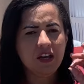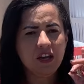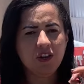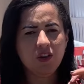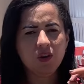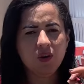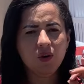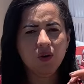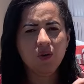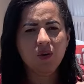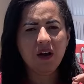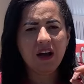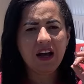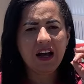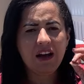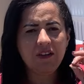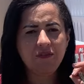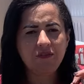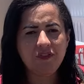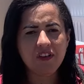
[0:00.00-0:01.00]
e no
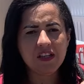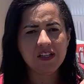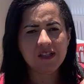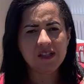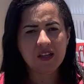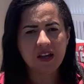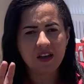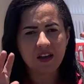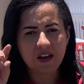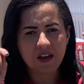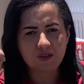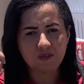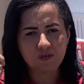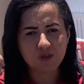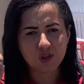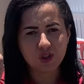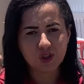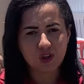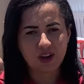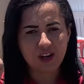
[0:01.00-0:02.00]
à vista eu
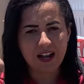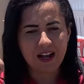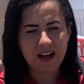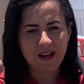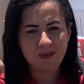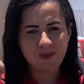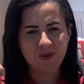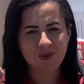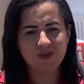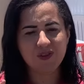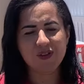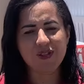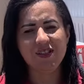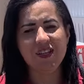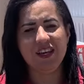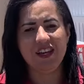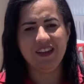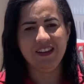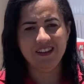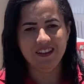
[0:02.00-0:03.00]
vou chorar por
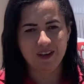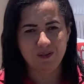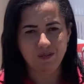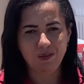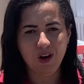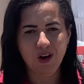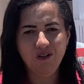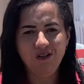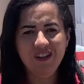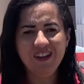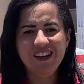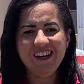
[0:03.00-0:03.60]
você, tá bom?